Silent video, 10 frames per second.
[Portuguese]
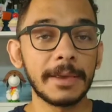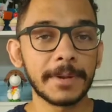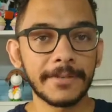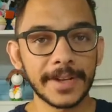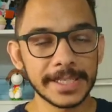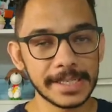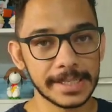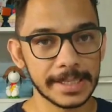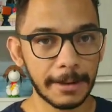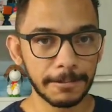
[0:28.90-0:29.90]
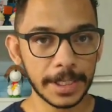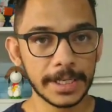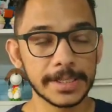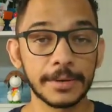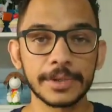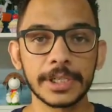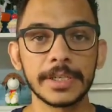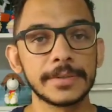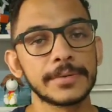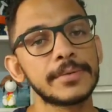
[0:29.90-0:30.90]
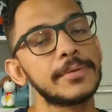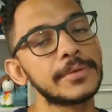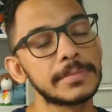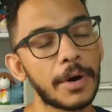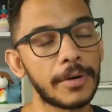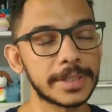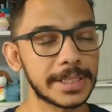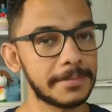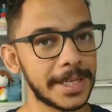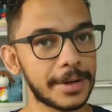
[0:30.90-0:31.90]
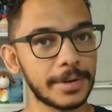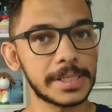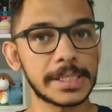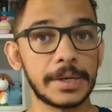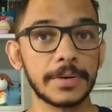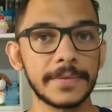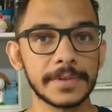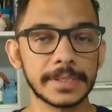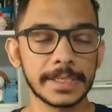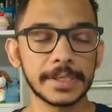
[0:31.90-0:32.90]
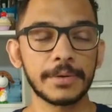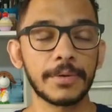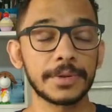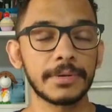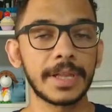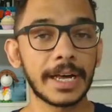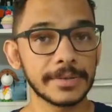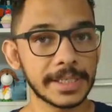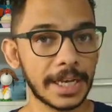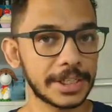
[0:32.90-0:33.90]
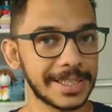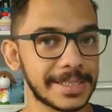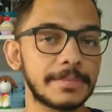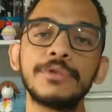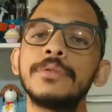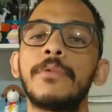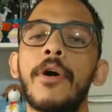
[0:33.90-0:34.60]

E para fazer esses apliques eu utilizo os moldes da minha coleção que vocês encontram lá no site da Simone